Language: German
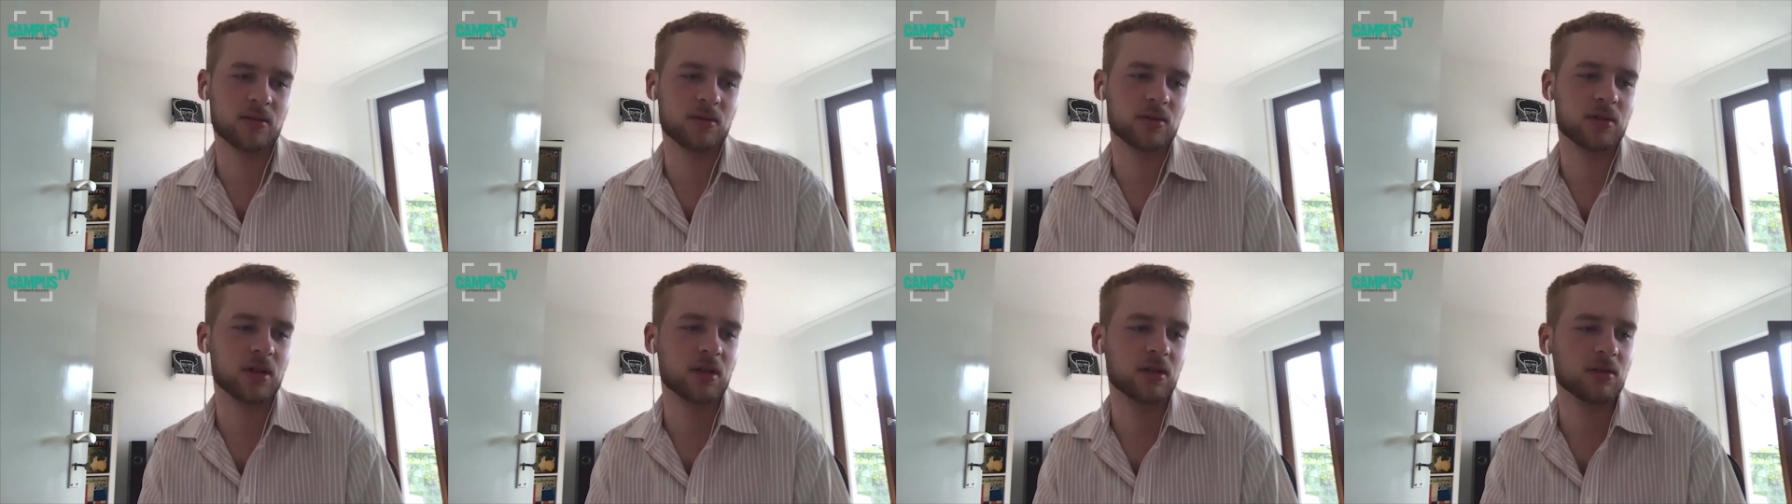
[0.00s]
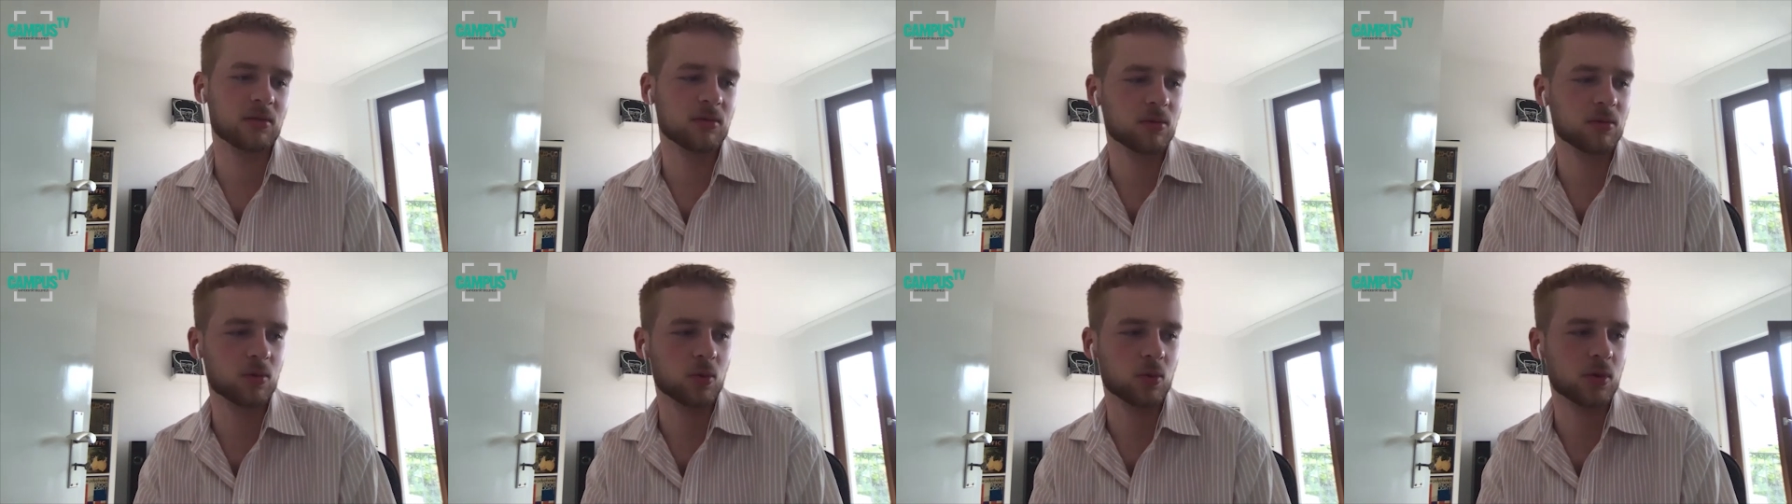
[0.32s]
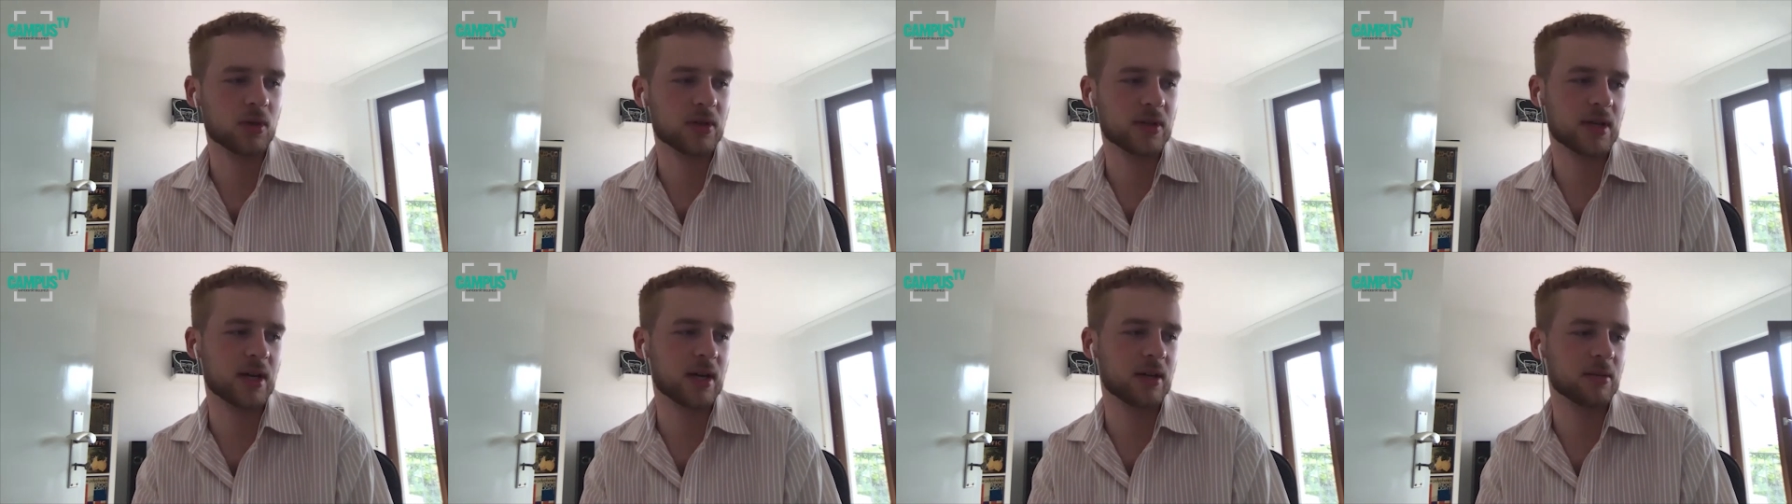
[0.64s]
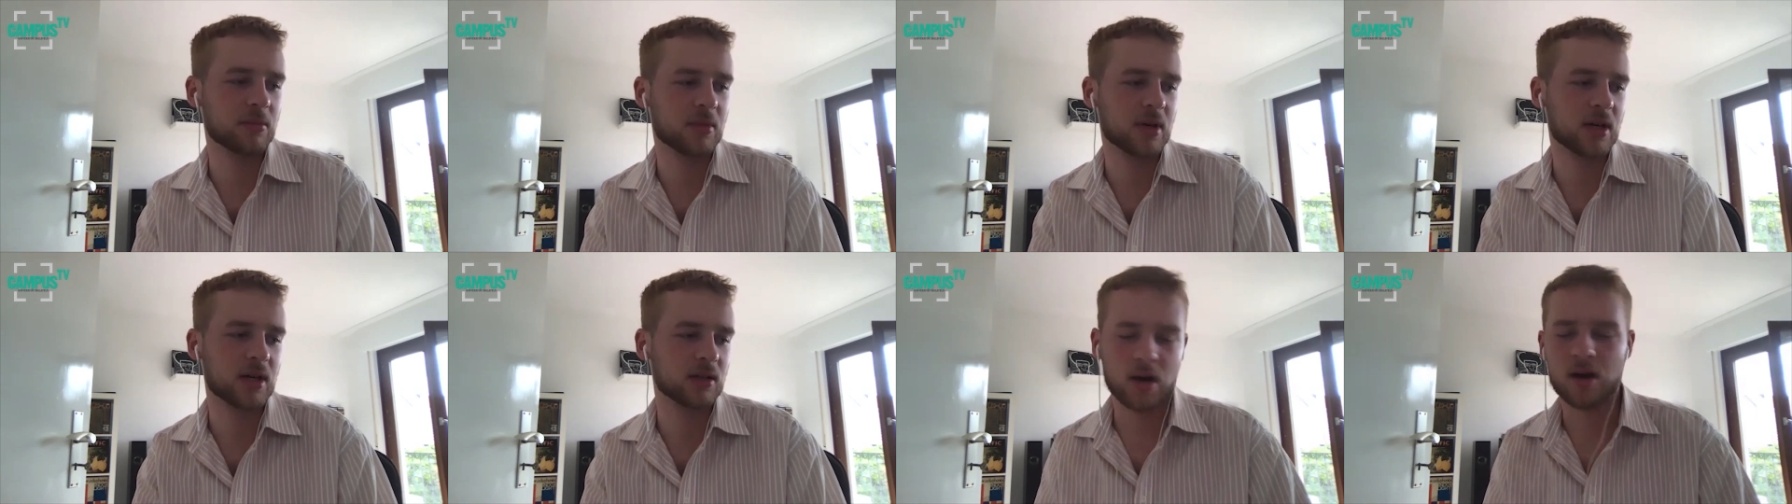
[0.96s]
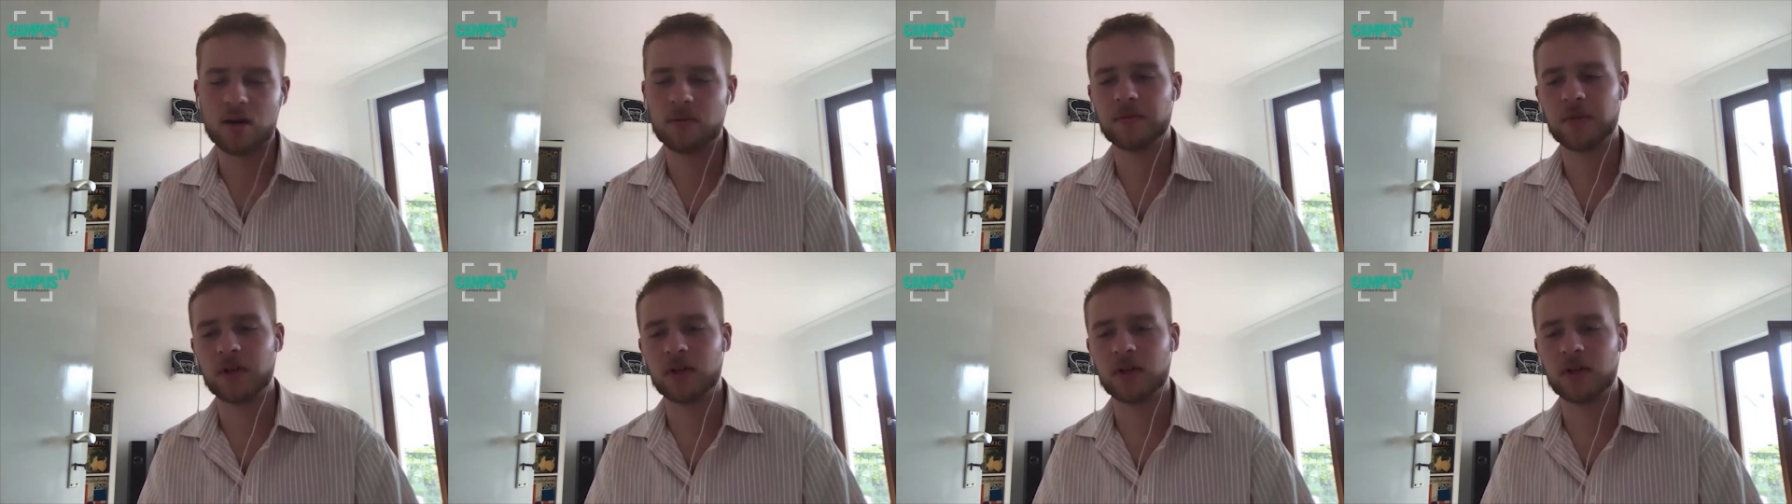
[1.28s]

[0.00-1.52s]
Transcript: und halt coole Sachen machen.